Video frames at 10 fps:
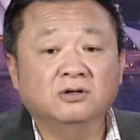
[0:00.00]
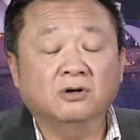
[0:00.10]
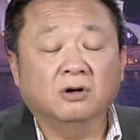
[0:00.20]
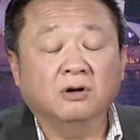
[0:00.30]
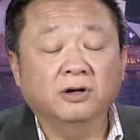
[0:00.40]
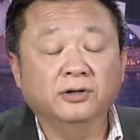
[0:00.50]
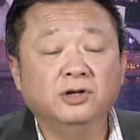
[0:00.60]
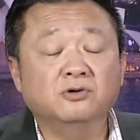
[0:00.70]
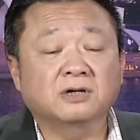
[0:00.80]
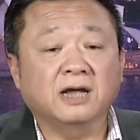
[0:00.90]
có
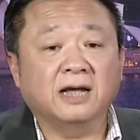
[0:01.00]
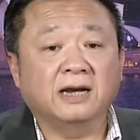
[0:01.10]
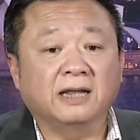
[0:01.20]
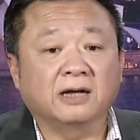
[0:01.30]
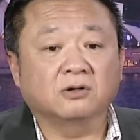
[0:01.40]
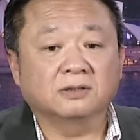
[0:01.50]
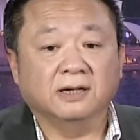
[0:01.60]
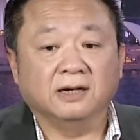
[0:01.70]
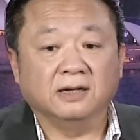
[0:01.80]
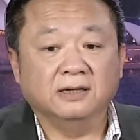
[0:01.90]
nêu ra là có
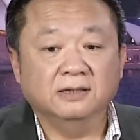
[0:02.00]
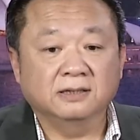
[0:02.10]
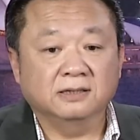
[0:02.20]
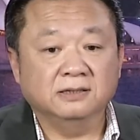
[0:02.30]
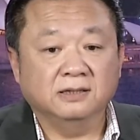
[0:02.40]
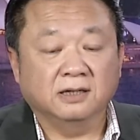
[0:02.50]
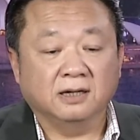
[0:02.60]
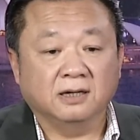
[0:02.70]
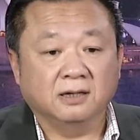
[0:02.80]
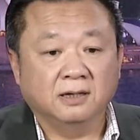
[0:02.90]
thể cái
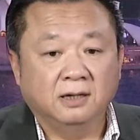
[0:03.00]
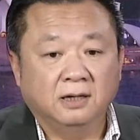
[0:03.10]
uh,